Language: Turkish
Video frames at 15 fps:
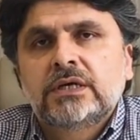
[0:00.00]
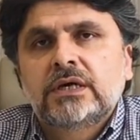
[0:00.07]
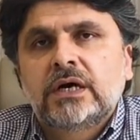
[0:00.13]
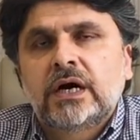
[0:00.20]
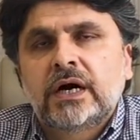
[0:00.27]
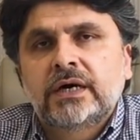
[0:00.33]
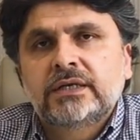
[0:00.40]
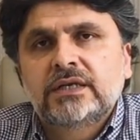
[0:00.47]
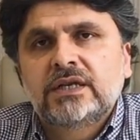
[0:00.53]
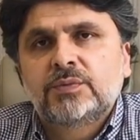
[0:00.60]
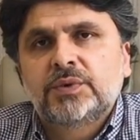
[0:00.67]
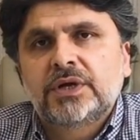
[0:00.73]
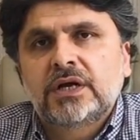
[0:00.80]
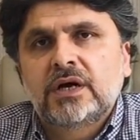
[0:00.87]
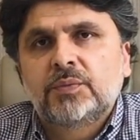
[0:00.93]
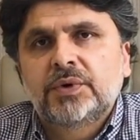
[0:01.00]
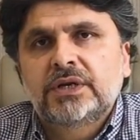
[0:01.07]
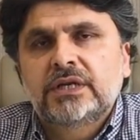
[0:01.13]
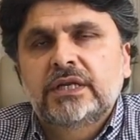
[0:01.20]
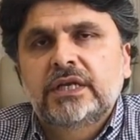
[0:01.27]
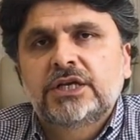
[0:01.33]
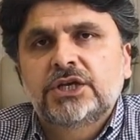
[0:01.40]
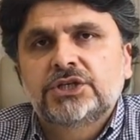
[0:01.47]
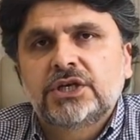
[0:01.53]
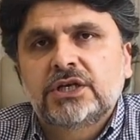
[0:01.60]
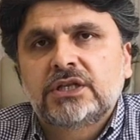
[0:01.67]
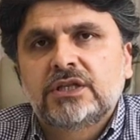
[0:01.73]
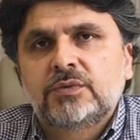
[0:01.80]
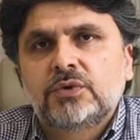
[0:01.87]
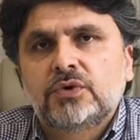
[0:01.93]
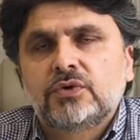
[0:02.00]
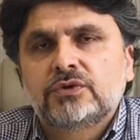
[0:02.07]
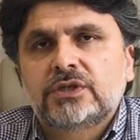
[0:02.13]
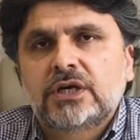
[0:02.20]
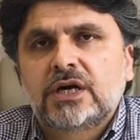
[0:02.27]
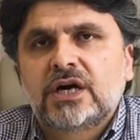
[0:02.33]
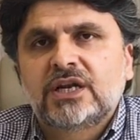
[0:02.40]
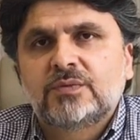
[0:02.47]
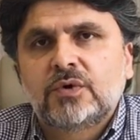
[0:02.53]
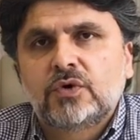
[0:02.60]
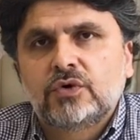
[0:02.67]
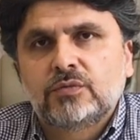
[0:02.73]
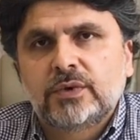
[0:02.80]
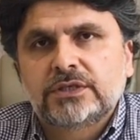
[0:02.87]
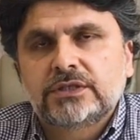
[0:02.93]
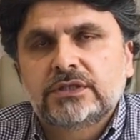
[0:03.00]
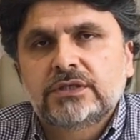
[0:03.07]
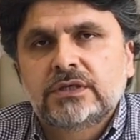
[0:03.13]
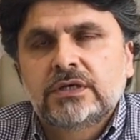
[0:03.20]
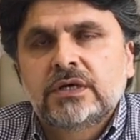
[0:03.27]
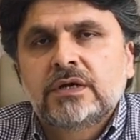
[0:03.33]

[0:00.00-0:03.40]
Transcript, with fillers: ağrıyla beraber leke şeklinde bile olsa kanama olması.